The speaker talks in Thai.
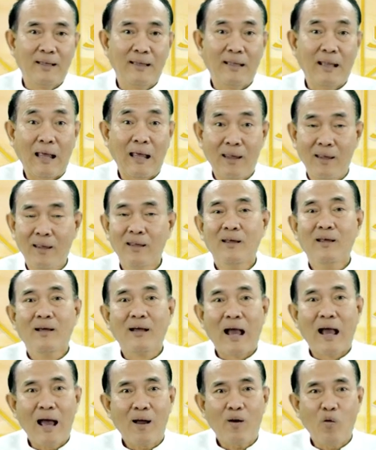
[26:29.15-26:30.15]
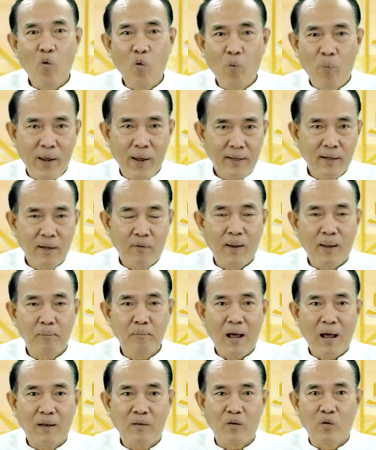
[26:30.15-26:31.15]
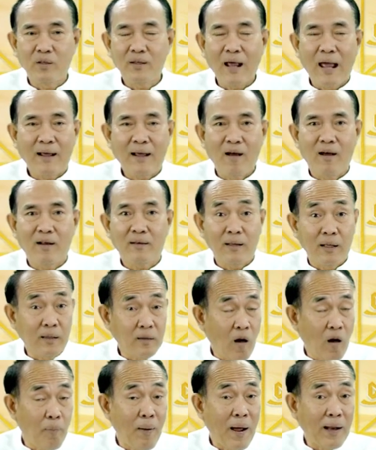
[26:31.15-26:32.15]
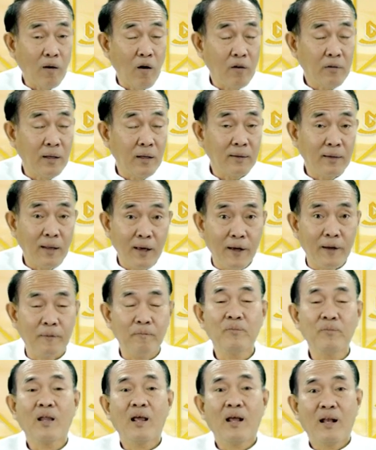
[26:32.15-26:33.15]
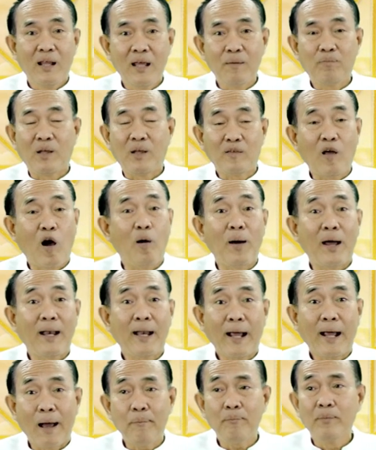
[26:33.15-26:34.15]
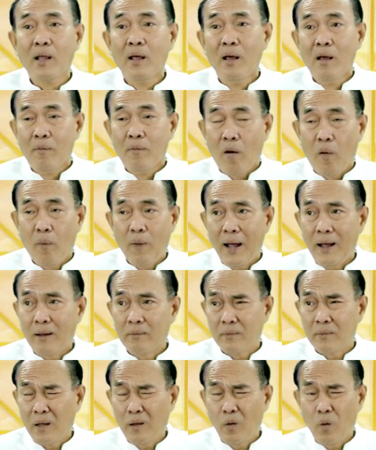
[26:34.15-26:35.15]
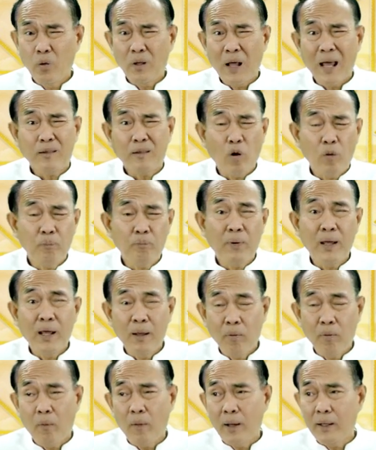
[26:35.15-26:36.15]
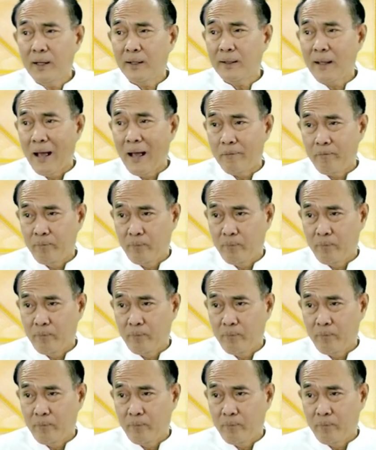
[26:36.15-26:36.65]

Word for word: ในค่าครูเพียง1,000 บาทสนใจก็ติดต่อผ่าน call center รีบติดต่อมานะครับ เพราะว่าจะดูแค่ต้นปี เพราะว่าเนื่องจาก